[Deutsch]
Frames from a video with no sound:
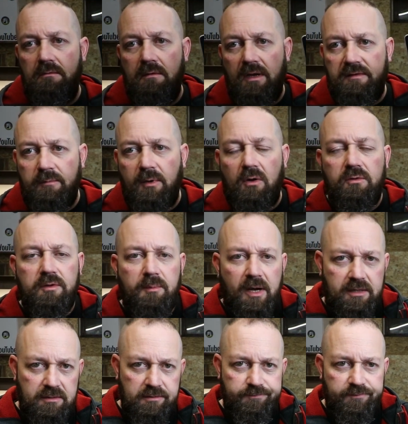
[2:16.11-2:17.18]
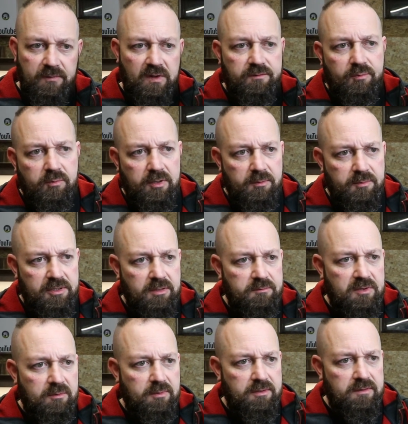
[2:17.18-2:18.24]
Hat aber auch eine Macke. Das Problem bei dem
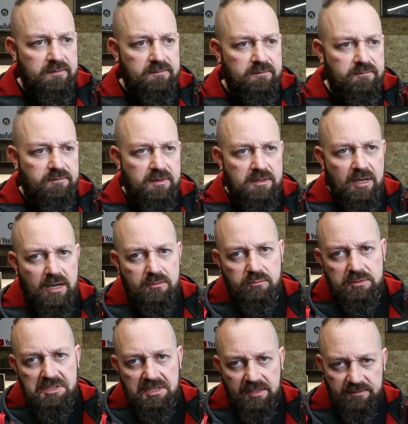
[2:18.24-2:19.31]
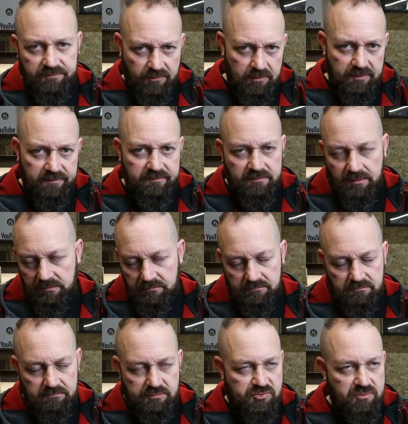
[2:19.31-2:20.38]
Tablet ist, wenn der Akku nicht ganz voll ist,
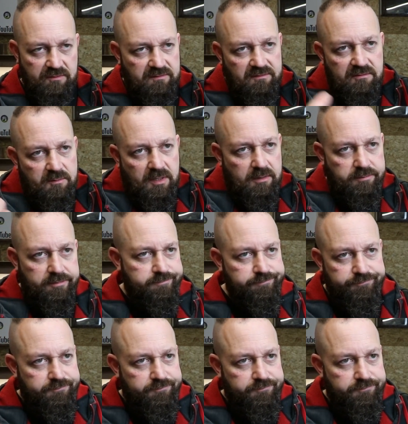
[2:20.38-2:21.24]
dann stürzt es immer ab.